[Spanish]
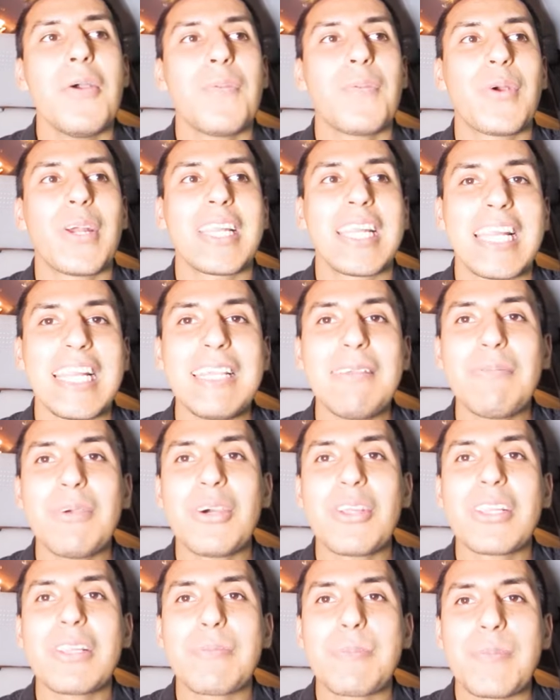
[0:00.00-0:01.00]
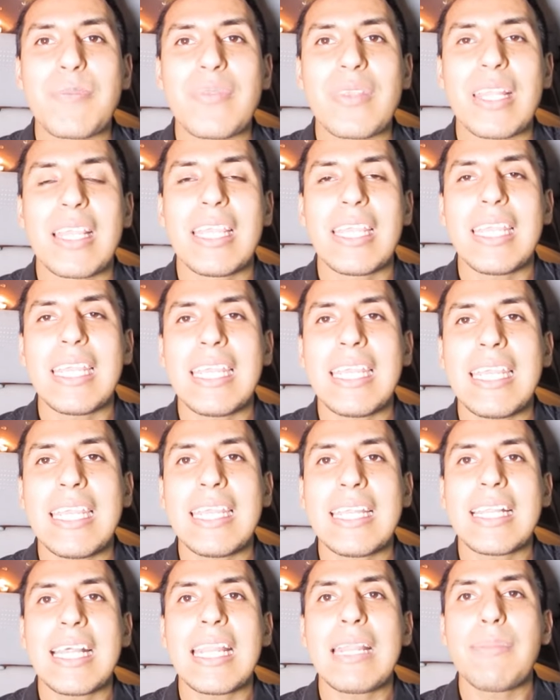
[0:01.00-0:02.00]
Pues salimos
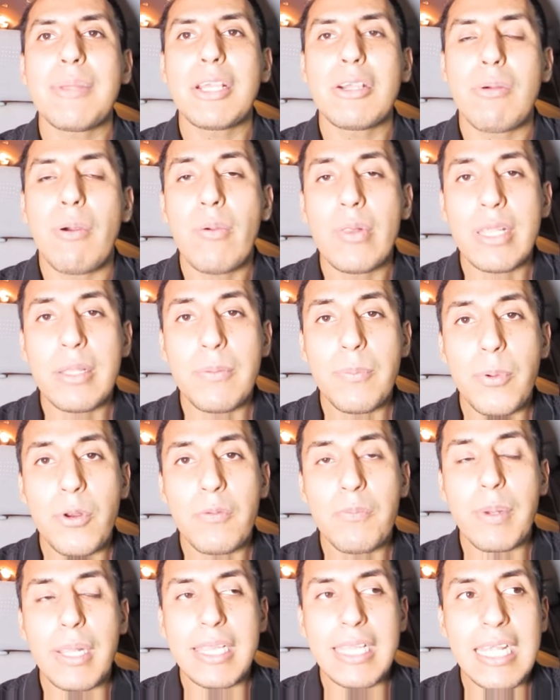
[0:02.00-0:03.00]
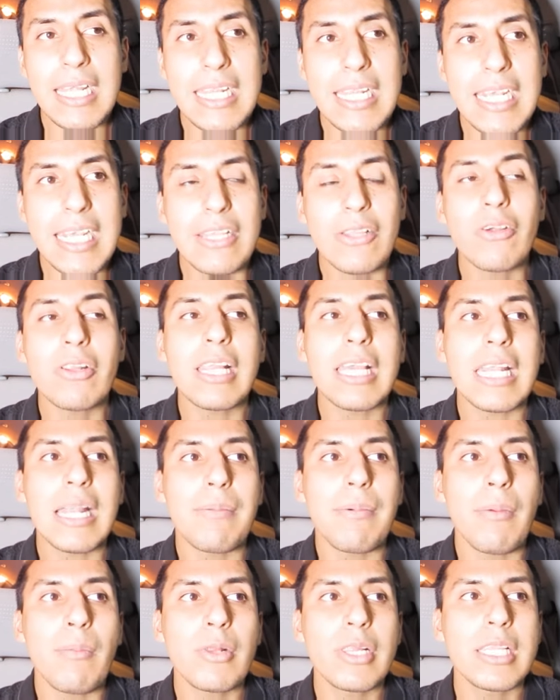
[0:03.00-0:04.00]
y Zaira me dijo, vamos a ir por un pastel. Le dije, no, Zaira,
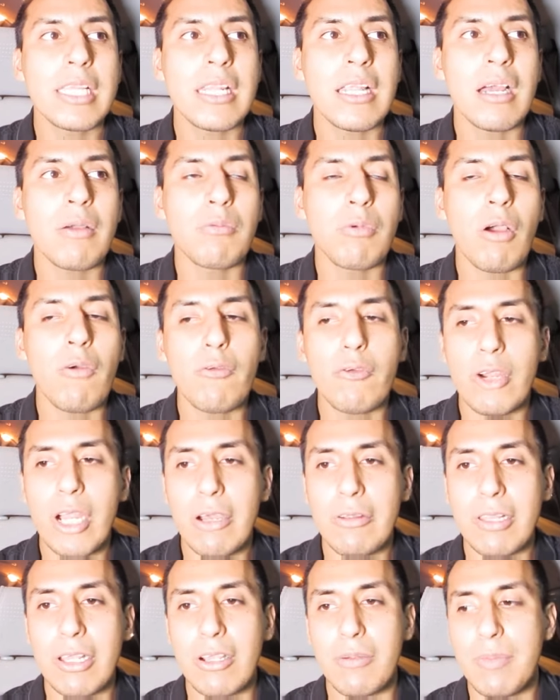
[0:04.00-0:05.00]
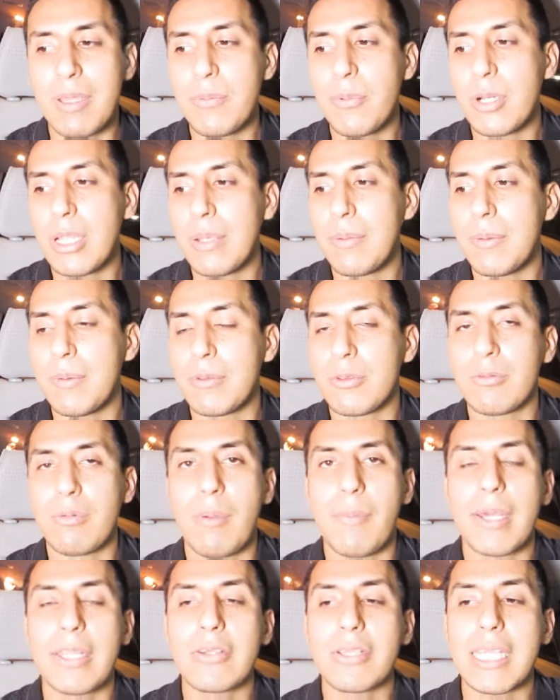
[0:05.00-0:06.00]
vamos a ir a Waffle House a comer porque tu
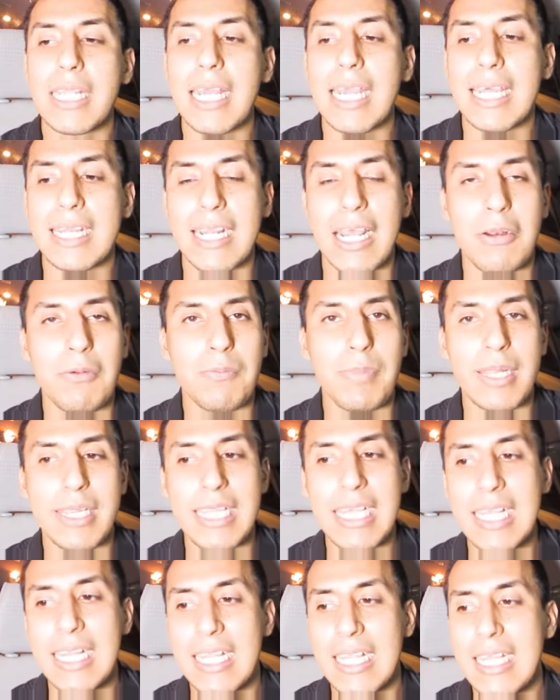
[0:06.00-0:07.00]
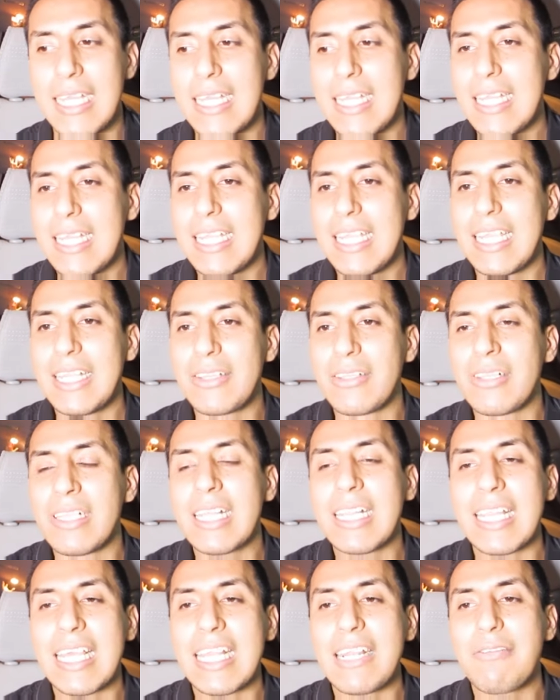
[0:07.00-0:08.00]
mamá no quiere agarrar un pastel.
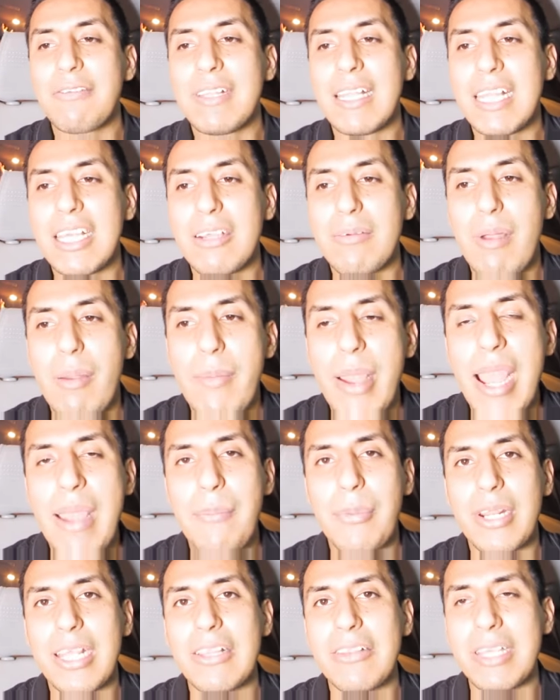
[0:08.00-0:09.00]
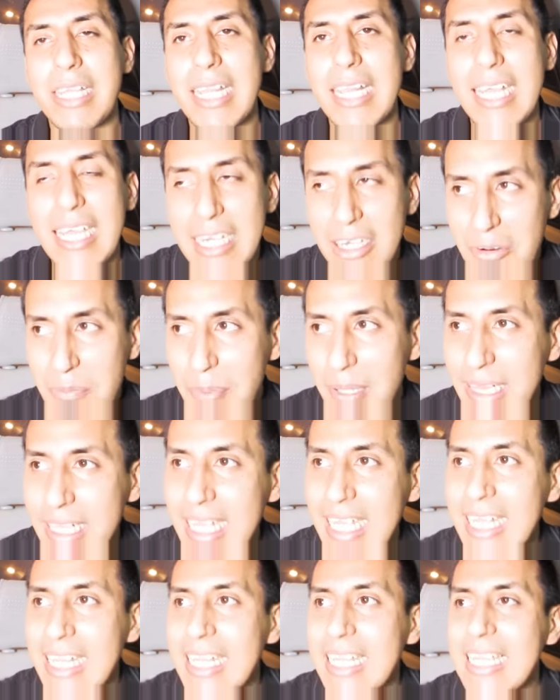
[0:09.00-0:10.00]
Entonces Zaira fue y le dijo, mamá, ¿por qué no quieres agarrar un
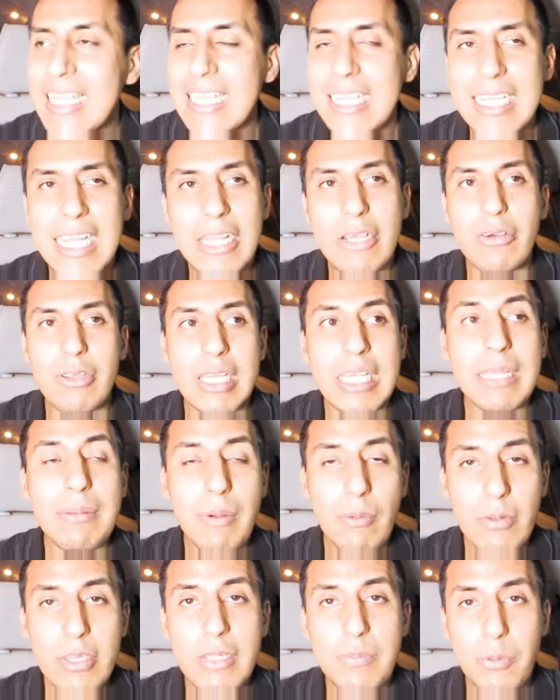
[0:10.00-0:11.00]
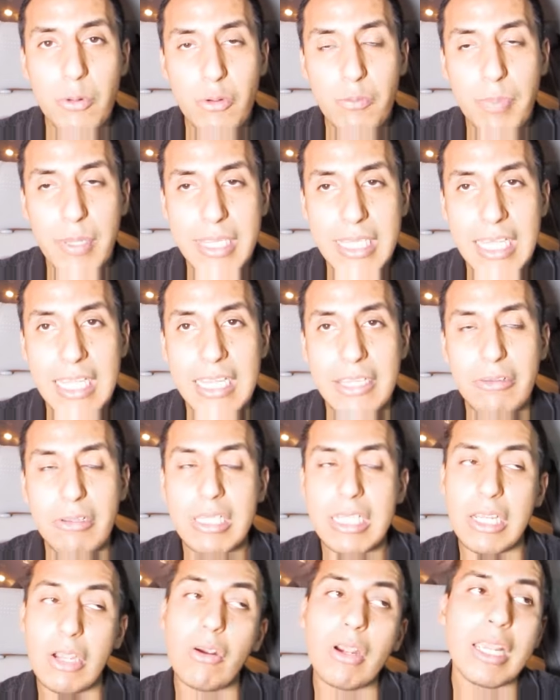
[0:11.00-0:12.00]
pastel? Y le dijo, sí, vamos a ir por un pastel.
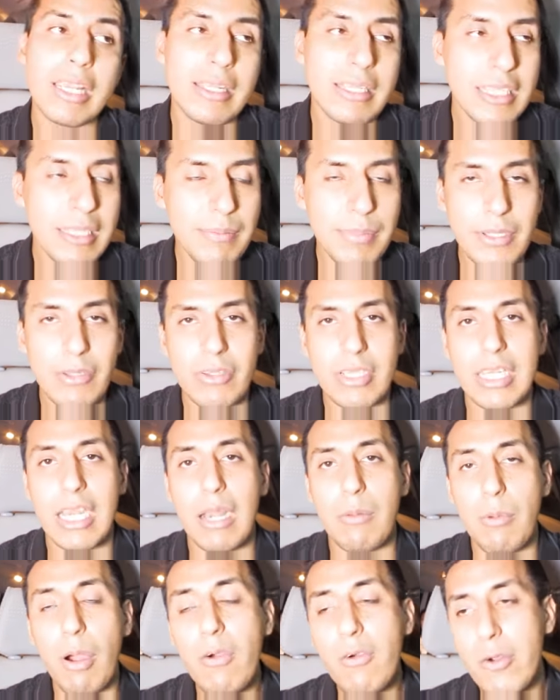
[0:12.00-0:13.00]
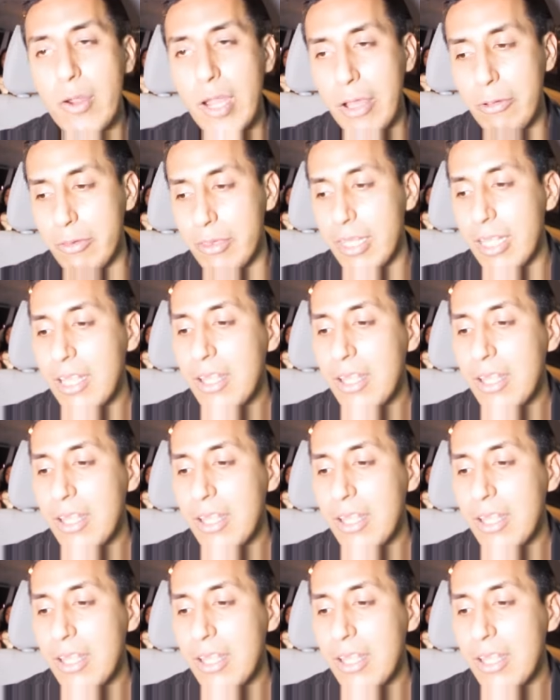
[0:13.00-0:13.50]
Entonces dije, ok, siempre pero no quiere al Waffle House.